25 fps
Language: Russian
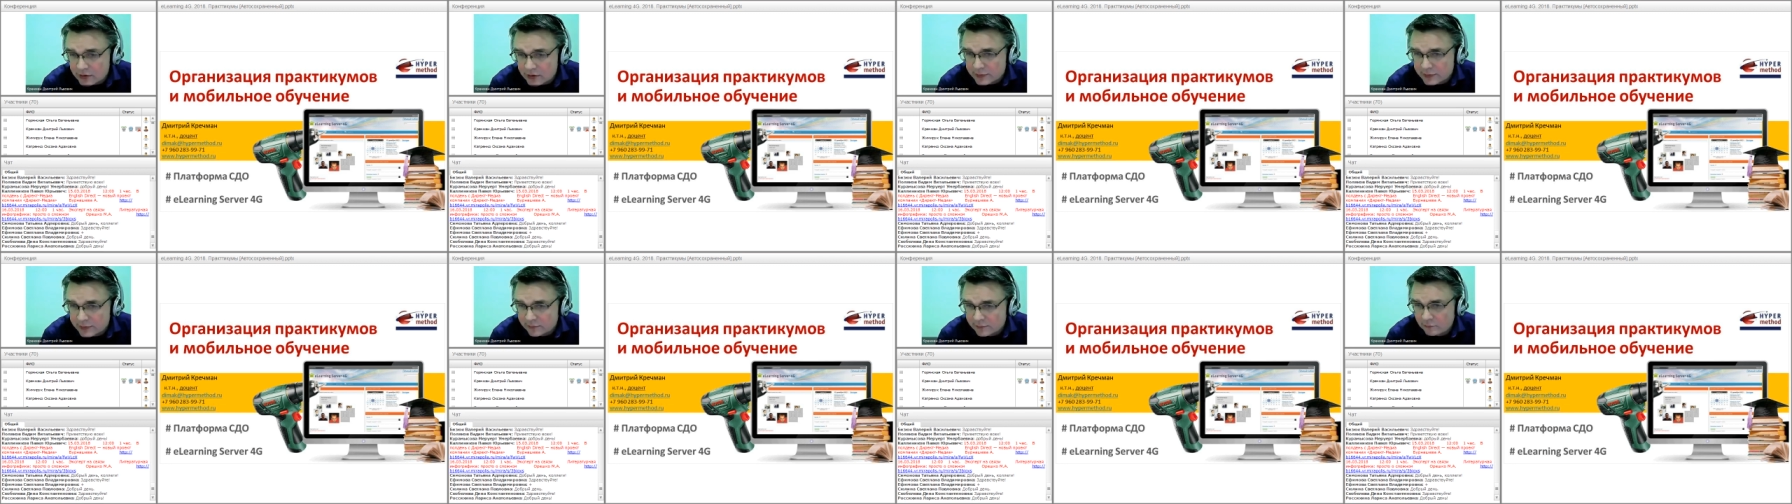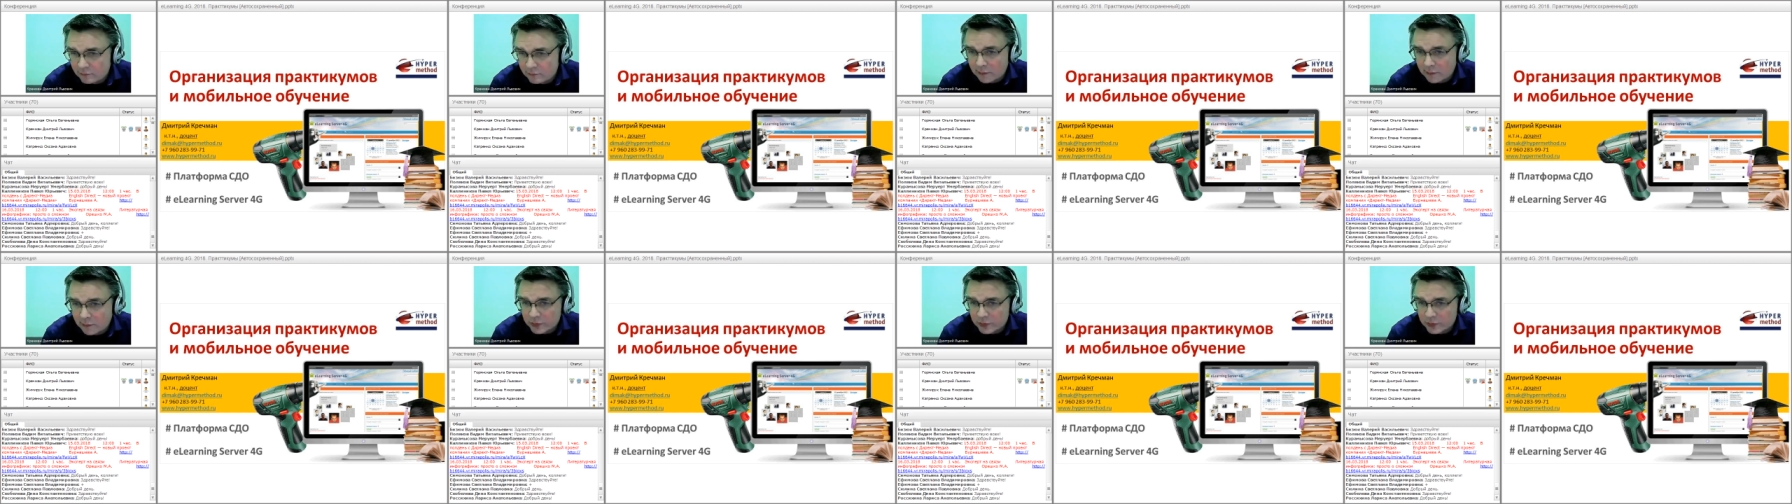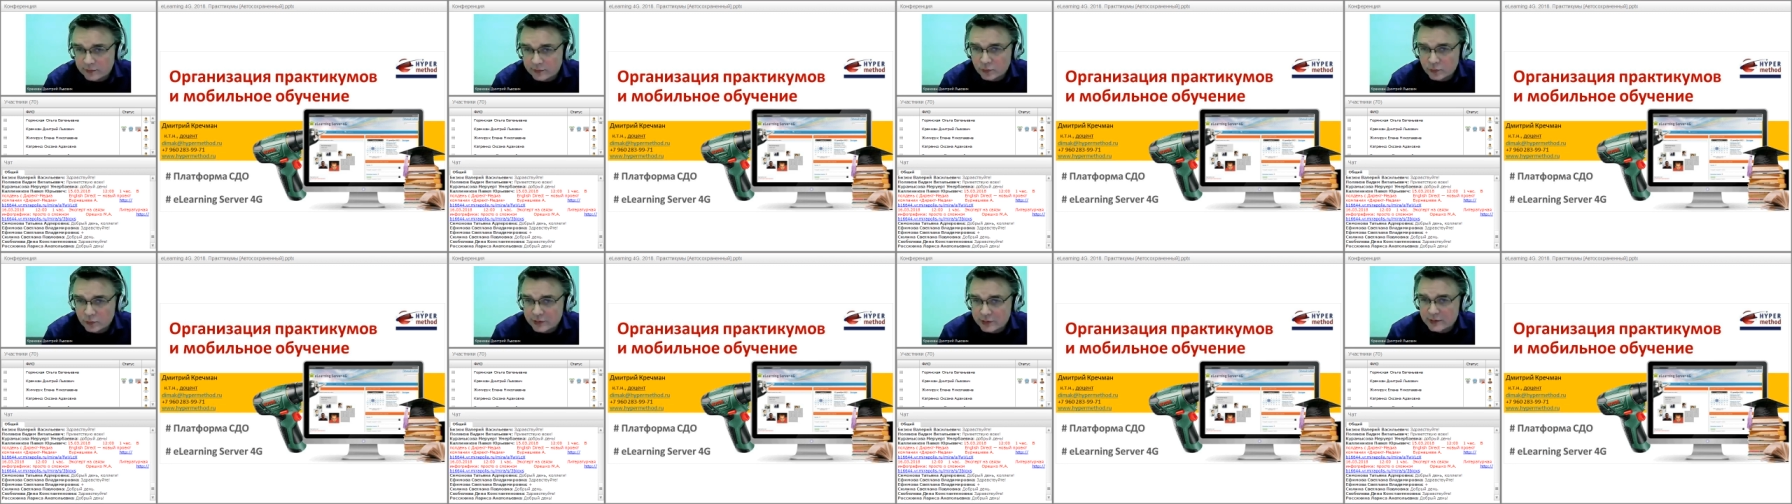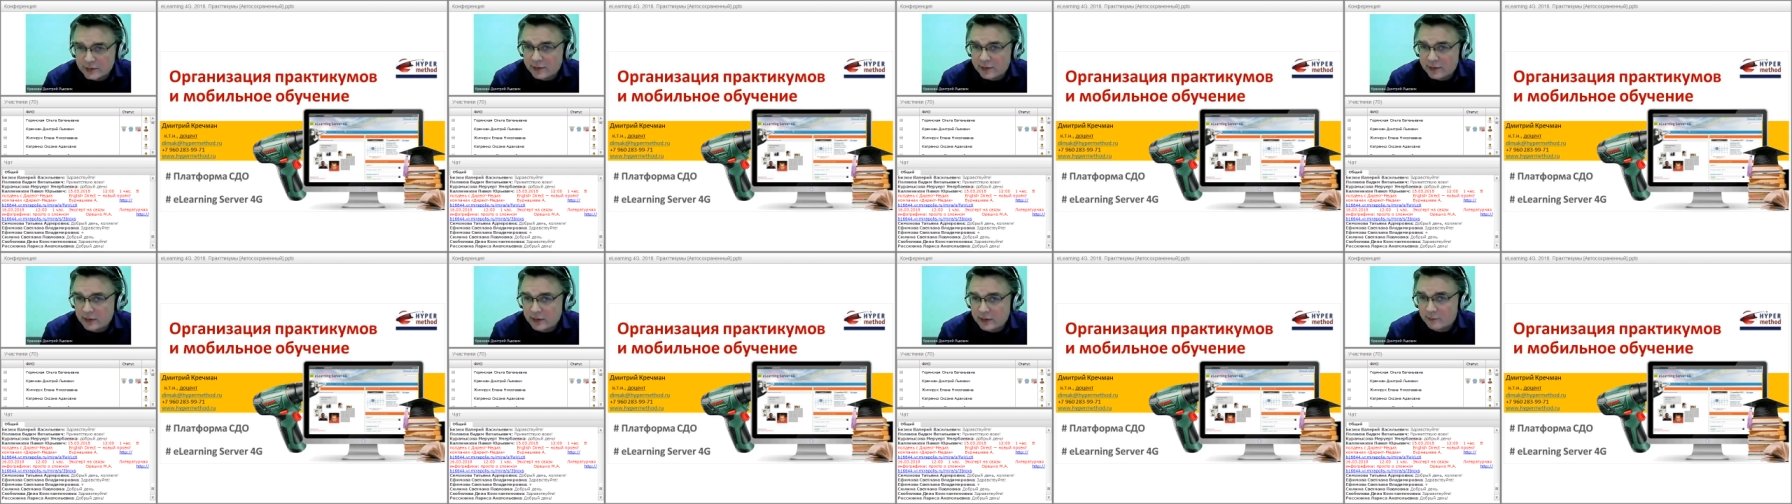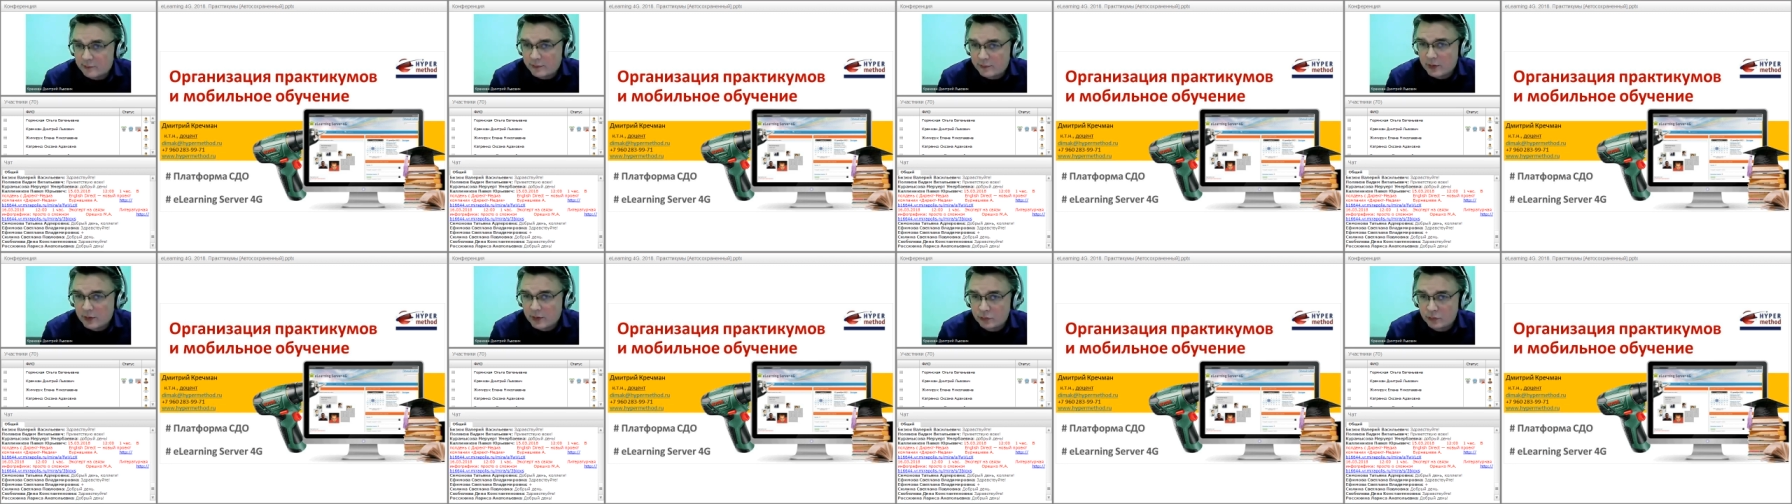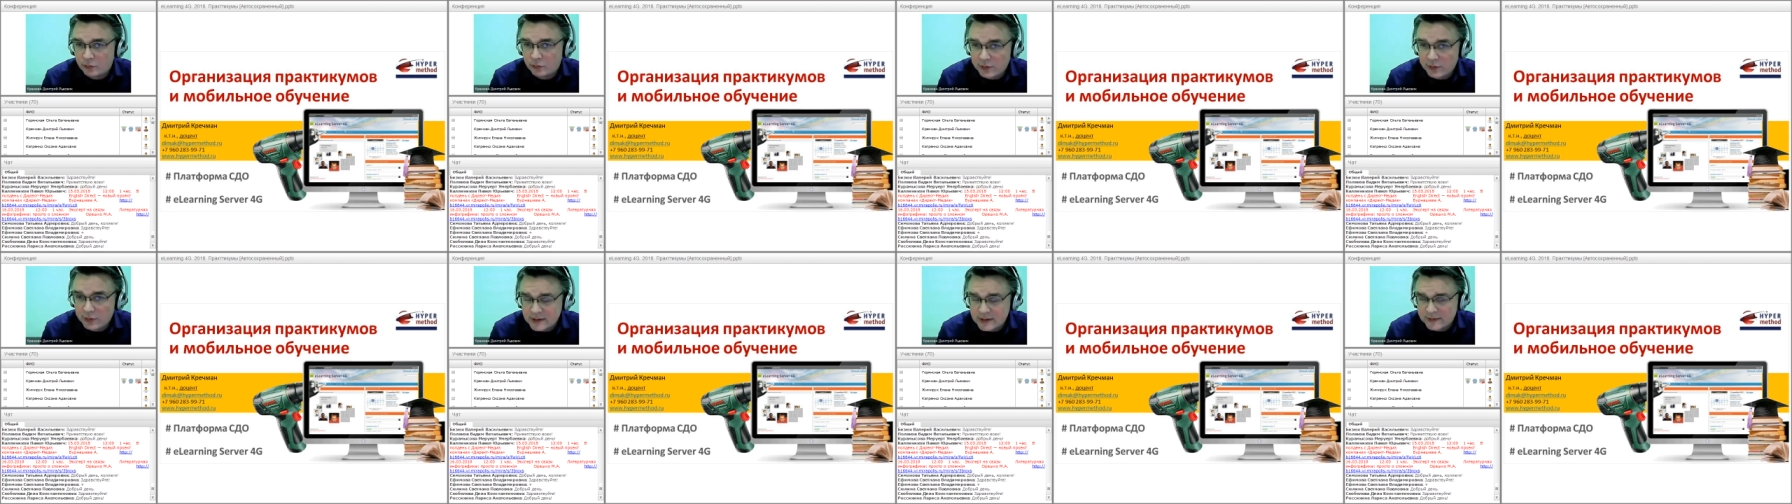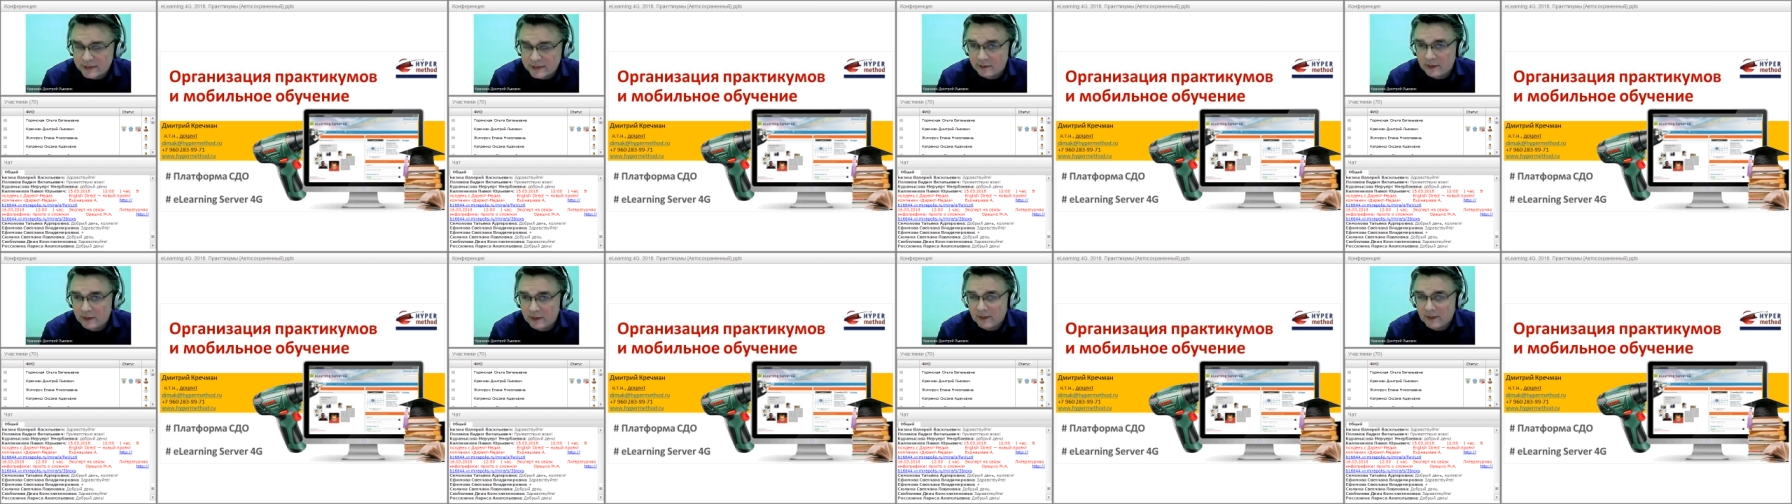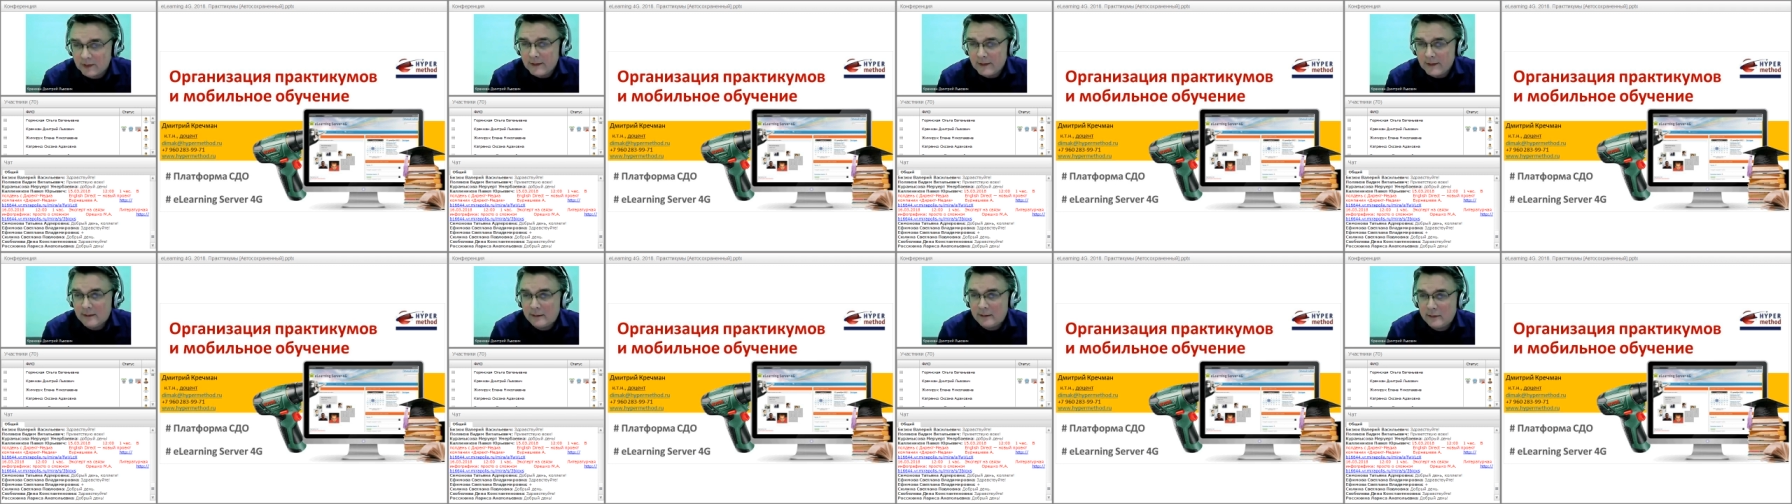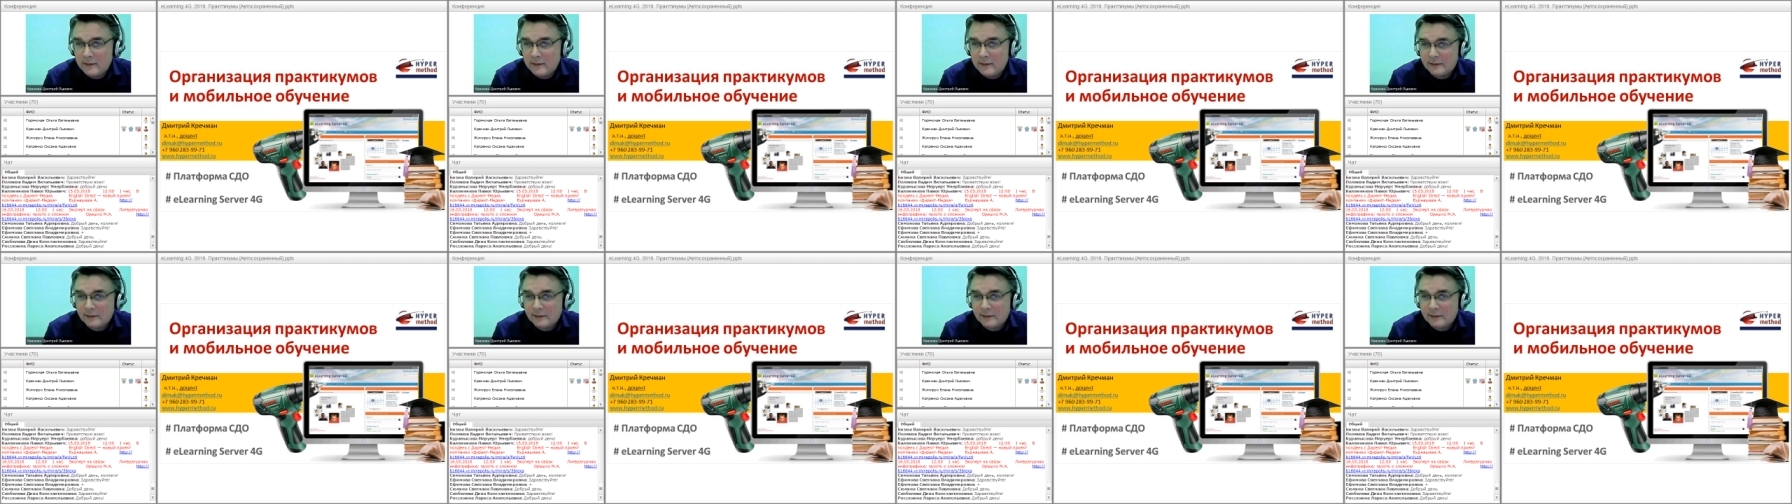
Ну, вопросы можете задать там по ходу действия, э,